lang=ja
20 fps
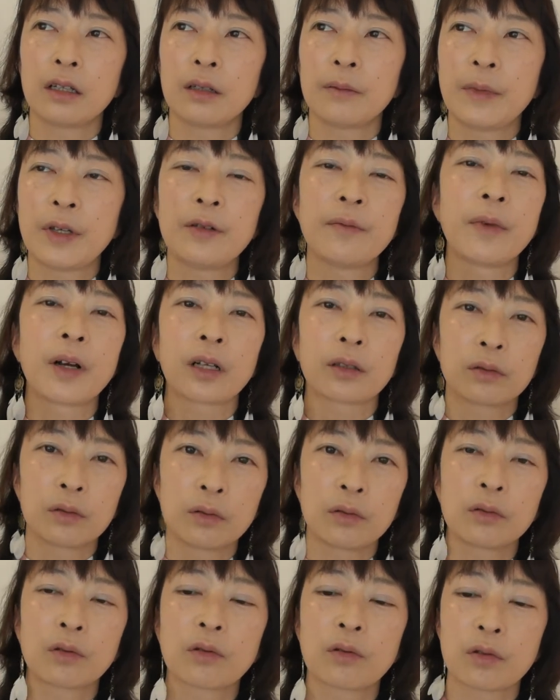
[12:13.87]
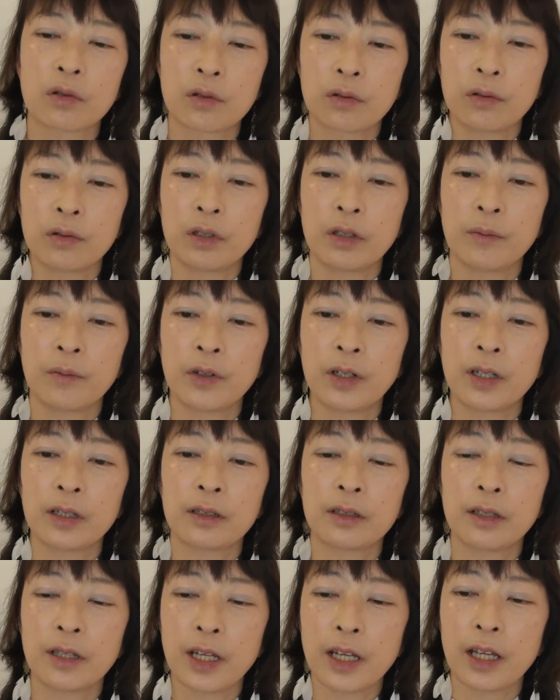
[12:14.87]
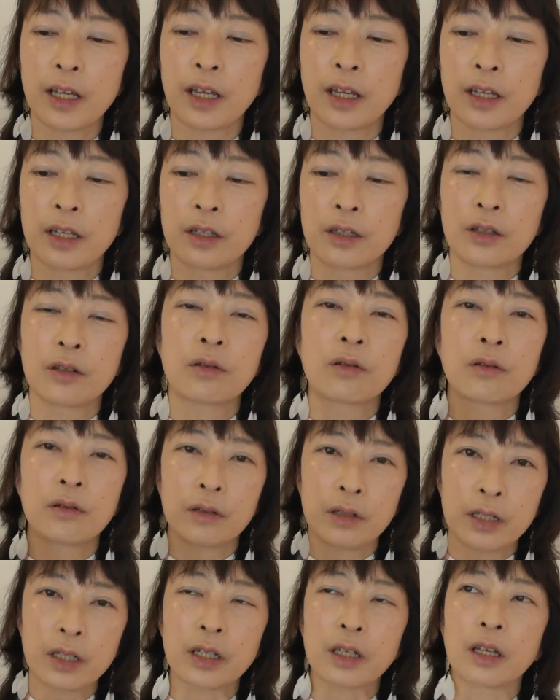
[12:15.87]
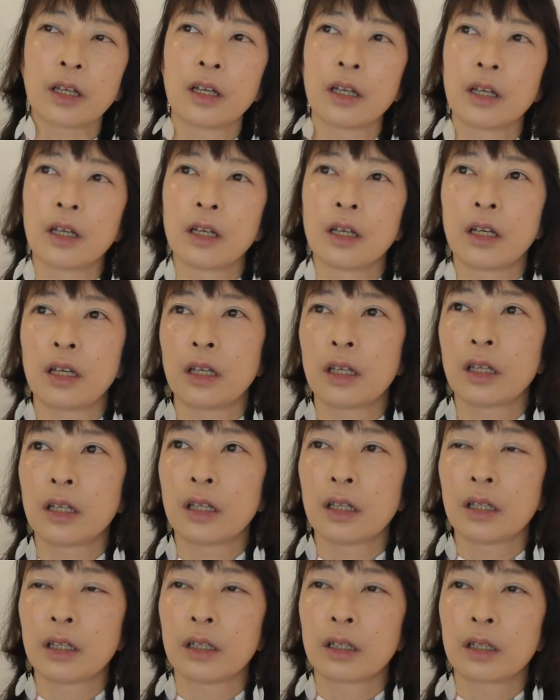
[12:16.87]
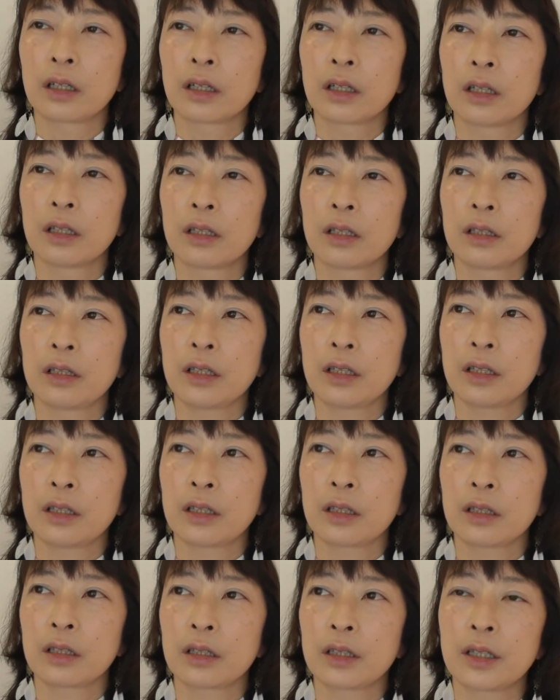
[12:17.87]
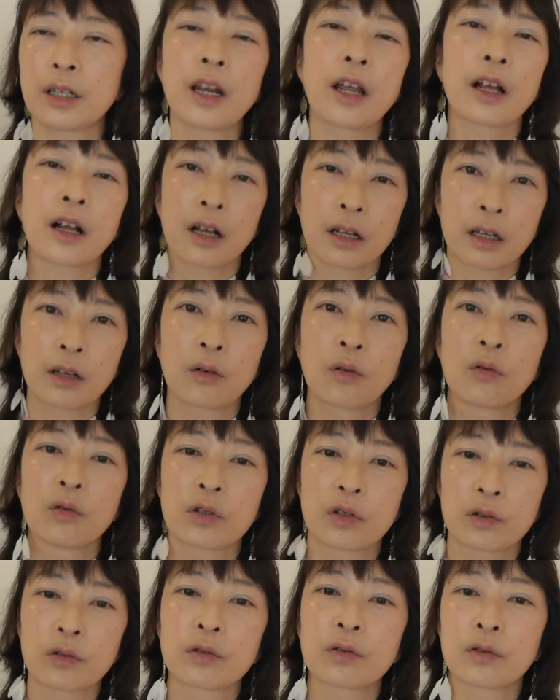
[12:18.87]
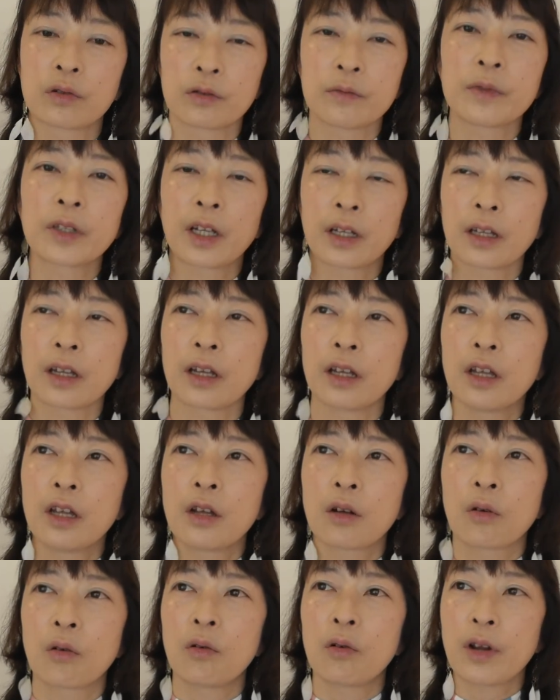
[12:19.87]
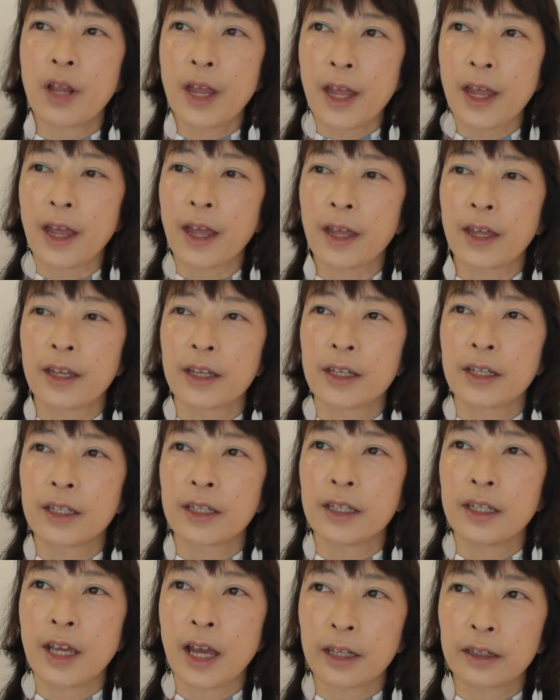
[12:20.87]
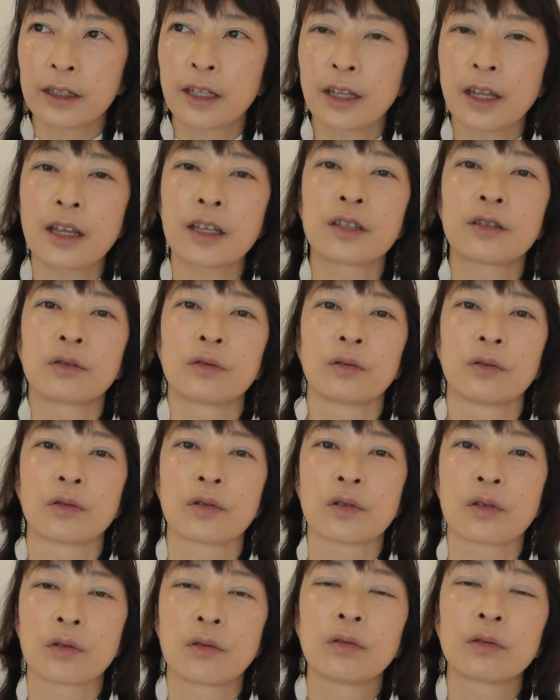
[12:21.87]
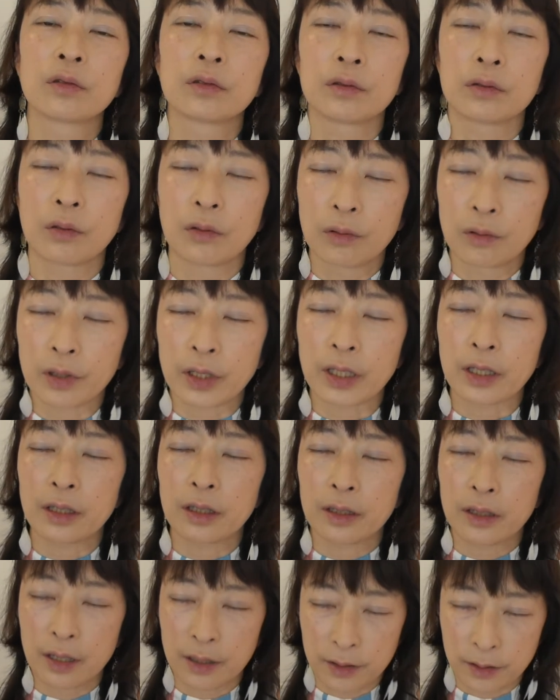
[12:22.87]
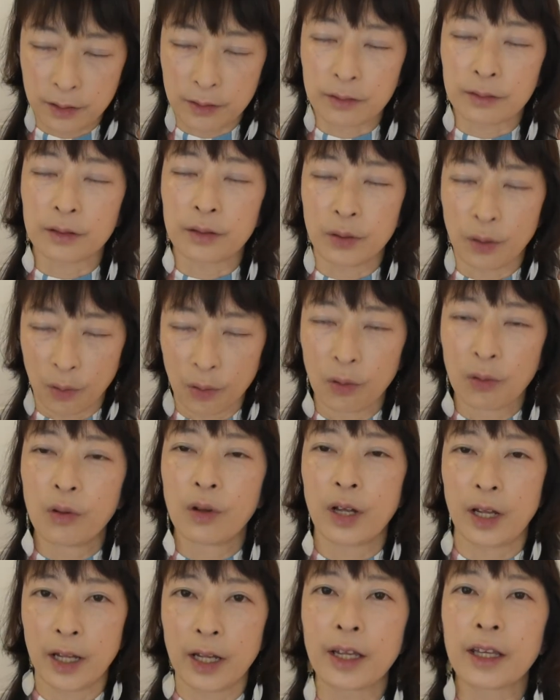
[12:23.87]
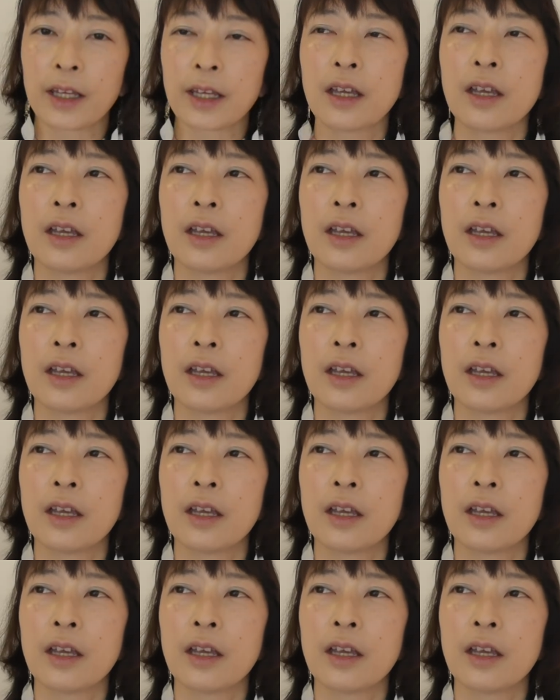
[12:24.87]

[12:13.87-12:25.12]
メルマガ登録をしといてもらってゆっくり、えー、信頼関係を構築するみたいなこれやってない人すごく多いですよ。はい、